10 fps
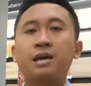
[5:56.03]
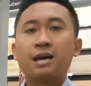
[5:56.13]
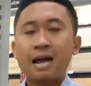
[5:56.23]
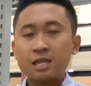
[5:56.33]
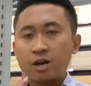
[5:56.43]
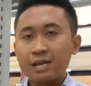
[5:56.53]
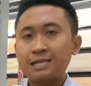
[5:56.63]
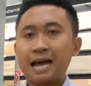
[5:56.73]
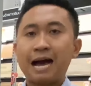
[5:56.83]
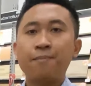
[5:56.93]
ขั้นตอนที่
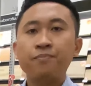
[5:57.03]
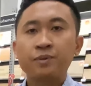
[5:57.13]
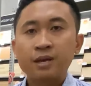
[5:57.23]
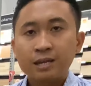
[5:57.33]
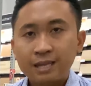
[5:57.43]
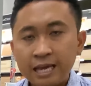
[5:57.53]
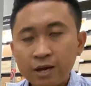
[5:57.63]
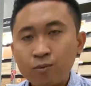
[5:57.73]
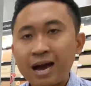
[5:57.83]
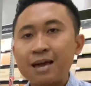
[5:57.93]
3 ทิ้ง
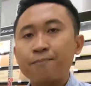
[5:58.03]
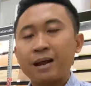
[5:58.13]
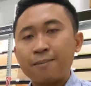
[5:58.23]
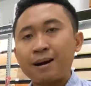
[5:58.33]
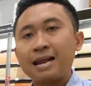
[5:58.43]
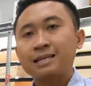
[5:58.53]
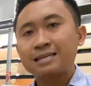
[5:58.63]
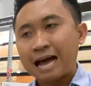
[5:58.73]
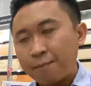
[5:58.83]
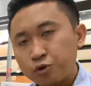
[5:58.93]
ไว้ประมาณ
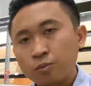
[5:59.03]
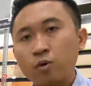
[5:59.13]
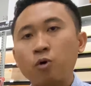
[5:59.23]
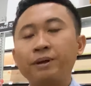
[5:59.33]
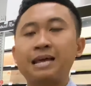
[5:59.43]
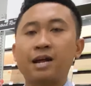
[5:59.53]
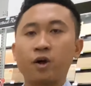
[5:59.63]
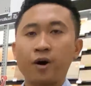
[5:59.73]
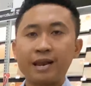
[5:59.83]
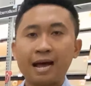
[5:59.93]
3 ชั่วโมงเป็นอย่าง
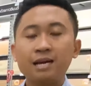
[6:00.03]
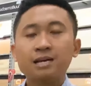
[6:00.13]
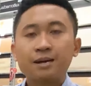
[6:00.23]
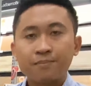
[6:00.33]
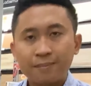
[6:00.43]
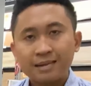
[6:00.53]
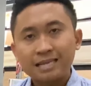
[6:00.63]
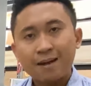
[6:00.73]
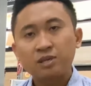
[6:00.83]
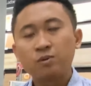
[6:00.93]
น้อยนะ ประมาณ
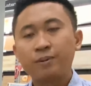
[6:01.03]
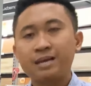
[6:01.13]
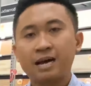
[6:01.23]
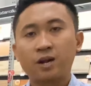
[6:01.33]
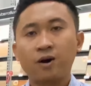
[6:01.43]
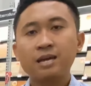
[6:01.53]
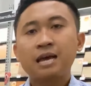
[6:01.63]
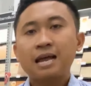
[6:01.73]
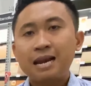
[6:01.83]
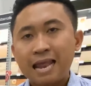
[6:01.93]
3 ชั่วโมงเป็นอย่างน้อย
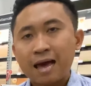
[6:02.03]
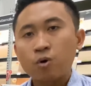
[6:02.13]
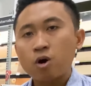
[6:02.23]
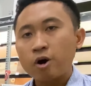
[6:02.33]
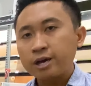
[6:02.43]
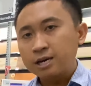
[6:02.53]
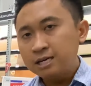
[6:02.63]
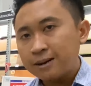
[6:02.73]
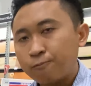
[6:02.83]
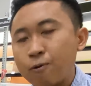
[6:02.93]
แล้วค่อยเค
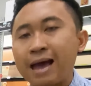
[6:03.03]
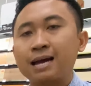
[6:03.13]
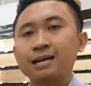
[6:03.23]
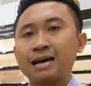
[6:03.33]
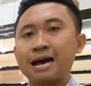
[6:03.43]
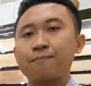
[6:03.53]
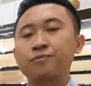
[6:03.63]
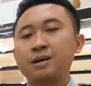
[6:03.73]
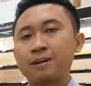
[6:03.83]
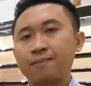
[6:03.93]
ลือบแว็กนะครับ
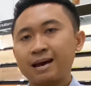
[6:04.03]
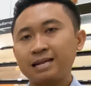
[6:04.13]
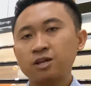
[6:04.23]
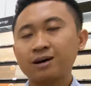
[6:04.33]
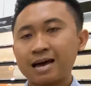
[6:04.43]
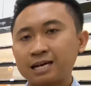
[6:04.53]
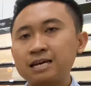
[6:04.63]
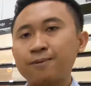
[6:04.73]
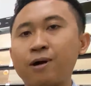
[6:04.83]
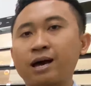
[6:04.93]
สำหรับใครที่ต้องการเค
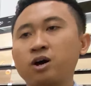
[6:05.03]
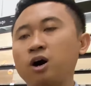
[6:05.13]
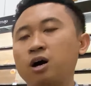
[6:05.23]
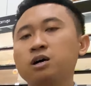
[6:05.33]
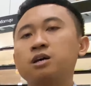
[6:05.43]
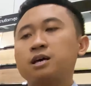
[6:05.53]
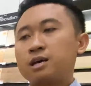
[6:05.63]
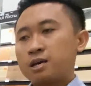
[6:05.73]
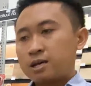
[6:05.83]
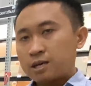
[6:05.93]
แว็กก็
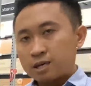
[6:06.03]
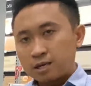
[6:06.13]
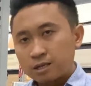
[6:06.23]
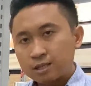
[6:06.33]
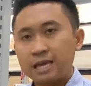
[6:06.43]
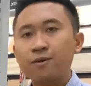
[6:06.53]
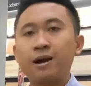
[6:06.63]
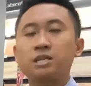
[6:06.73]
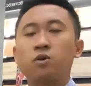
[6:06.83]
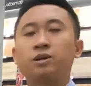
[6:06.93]
ทิ้งไว้
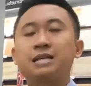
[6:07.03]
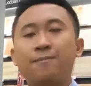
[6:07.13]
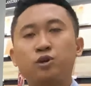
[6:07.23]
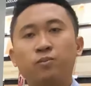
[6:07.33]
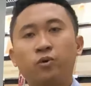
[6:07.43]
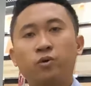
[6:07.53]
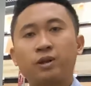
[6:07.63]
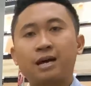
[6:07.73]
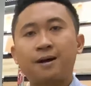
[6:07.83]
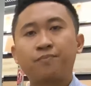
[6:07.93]
2-3ชั่วโมง
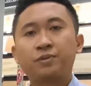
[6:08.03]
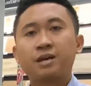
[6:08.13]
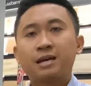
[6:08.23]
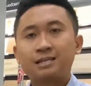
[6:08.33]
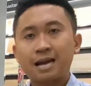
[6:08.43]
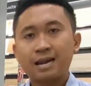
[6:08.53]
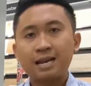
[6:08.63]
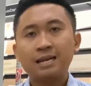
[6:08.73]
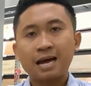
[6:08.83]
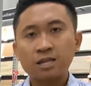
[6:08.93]
นะครับจากนั้น
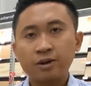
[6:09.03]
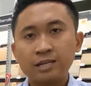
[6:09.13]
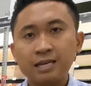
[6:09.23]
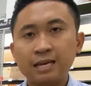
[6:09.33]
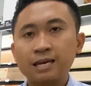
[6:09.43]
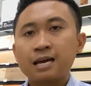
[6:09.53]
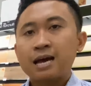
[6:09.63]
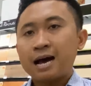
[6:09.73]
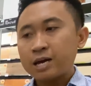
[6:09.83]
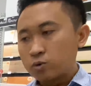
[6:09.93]
ขั้นตอนที่
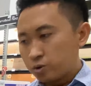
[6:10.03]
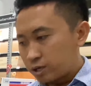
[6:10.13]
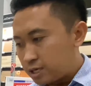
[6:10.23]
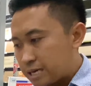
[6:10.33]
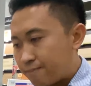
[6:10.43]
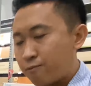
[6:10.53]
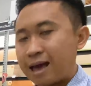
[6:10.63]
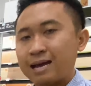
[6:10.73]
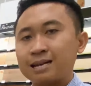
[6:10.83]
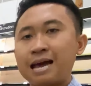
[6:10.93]
4 ให้คุณเคลือบแว็
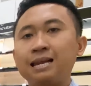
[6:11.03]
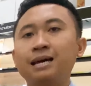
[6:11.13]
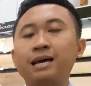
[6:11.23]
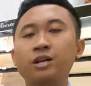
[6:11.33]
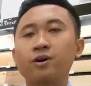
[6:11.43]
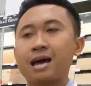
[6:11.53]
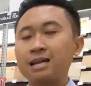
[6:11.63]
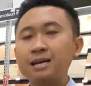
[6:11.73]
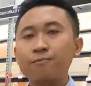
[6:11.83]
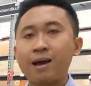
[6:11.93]
กได้เลย โดยการ
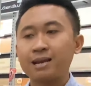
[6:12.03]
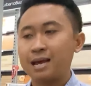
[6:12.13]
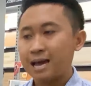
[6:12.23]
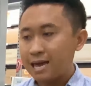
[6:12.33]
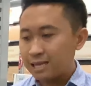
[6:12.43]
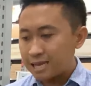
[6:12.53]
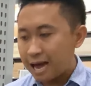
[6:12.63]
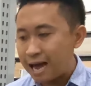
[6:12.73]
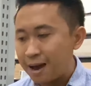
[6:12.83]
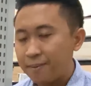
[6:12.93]
เคลือบแว็กเนี่ยให้
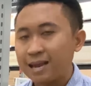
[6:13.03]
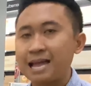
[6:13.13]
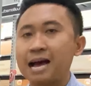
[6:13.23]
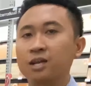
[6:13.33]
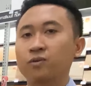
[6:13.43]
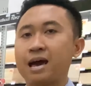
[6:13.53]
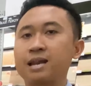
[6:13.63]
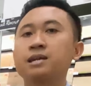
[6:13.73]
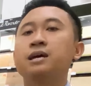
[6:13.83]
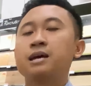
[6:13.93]
ทาไปในทางเดียวกัน
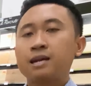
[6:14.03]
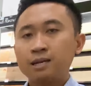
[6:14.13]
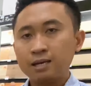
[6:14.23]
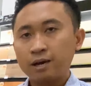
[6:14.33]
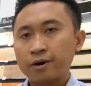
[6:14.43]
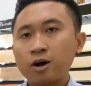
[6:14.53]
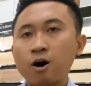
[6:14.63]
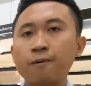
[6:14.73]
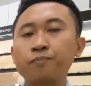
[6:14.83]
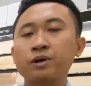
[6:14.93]
1รอ
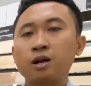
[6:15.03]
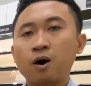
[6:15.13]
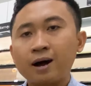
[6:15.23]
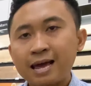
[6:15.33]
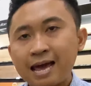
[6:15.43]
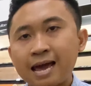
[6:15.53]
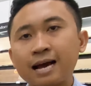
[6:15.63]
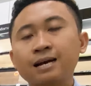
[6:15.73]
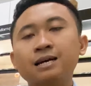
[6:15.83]
บร้อยแห้ง